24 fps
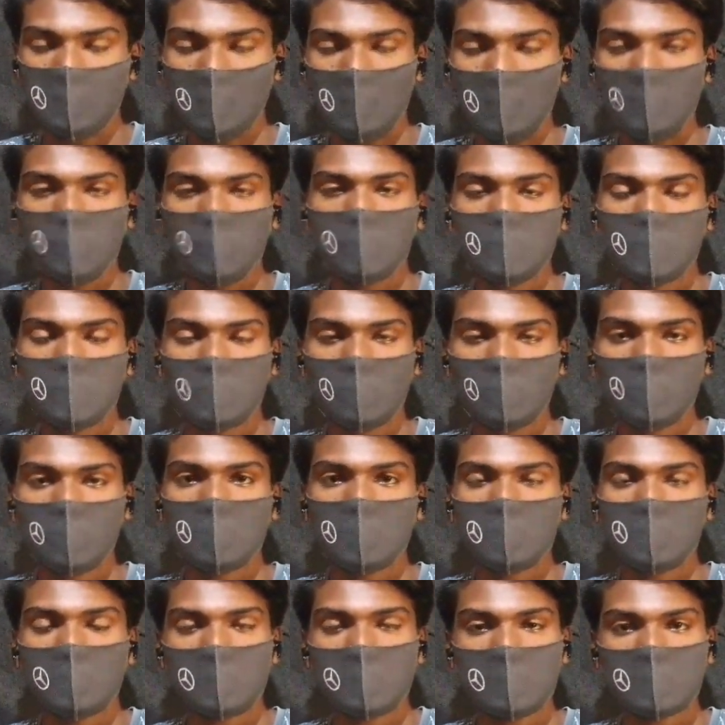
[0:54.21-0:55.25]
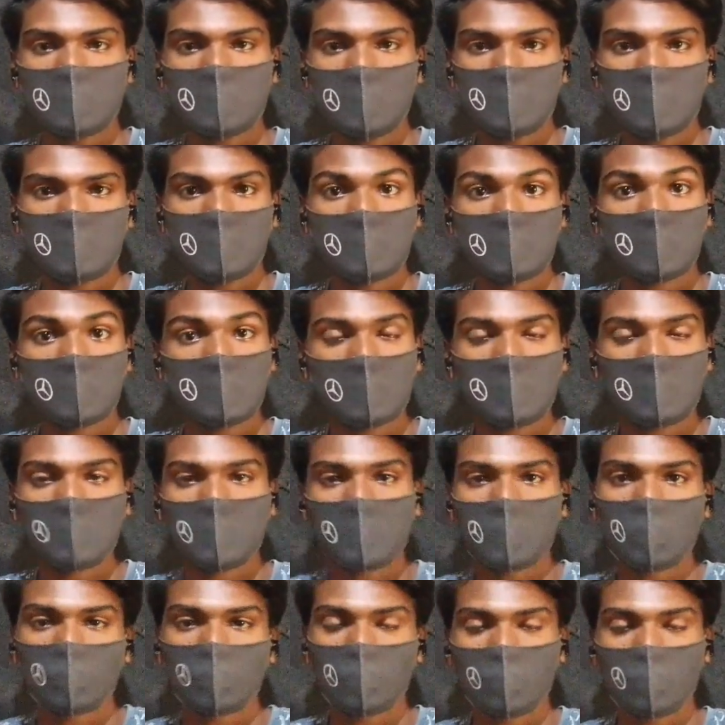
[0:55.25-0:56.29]
గేమ్ చేంజర్ ఓటీటీ రైస్ వచ్చేసి
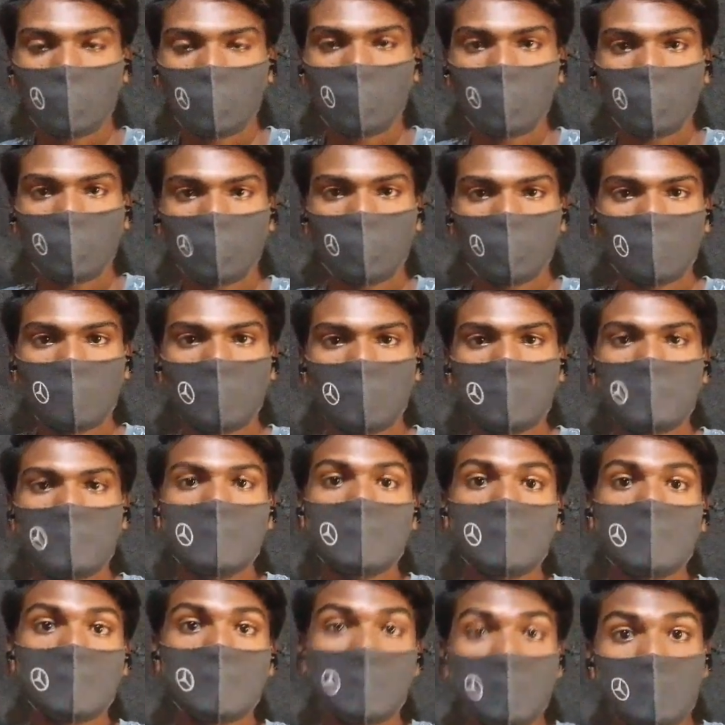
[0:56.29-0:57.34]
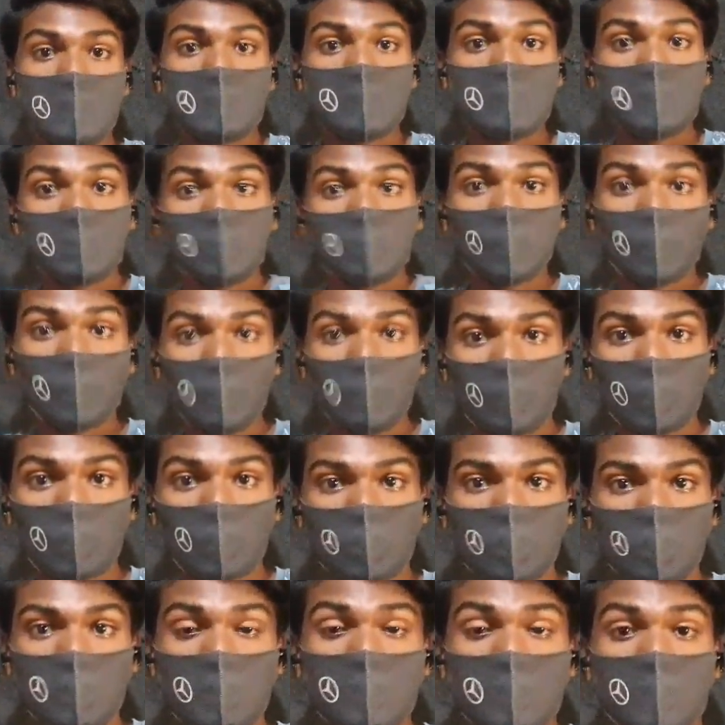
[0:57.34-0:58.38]
యాభై కోట్లు కొనుక్కుంది అండ్ ఈ మూవీ
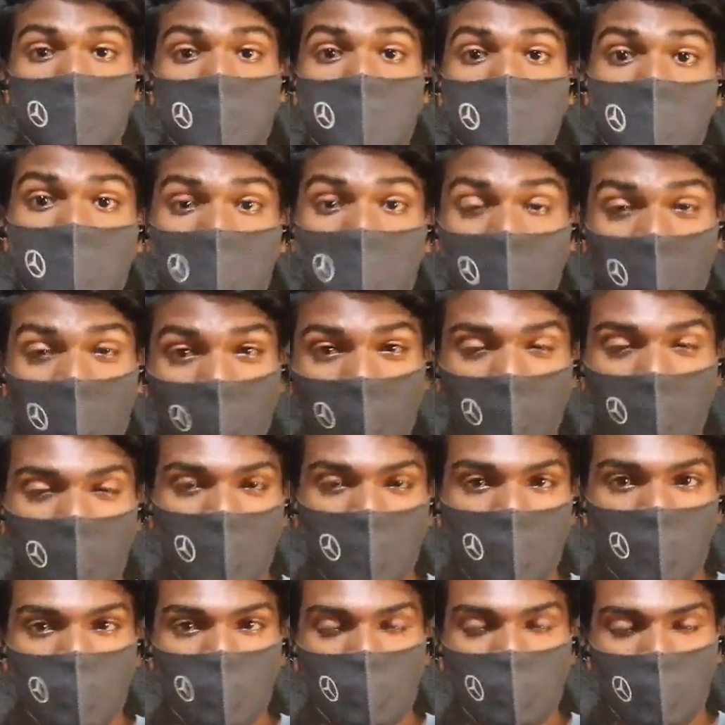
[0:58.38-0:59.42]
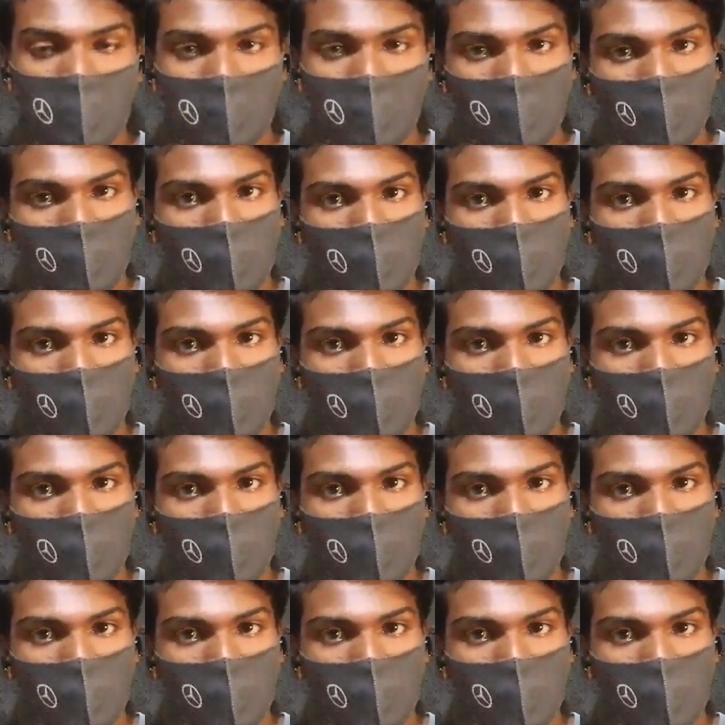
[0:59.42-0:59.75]
కోసం ఎంతమంది ఈకర్గా వెయిట్ చేస్తున్నారో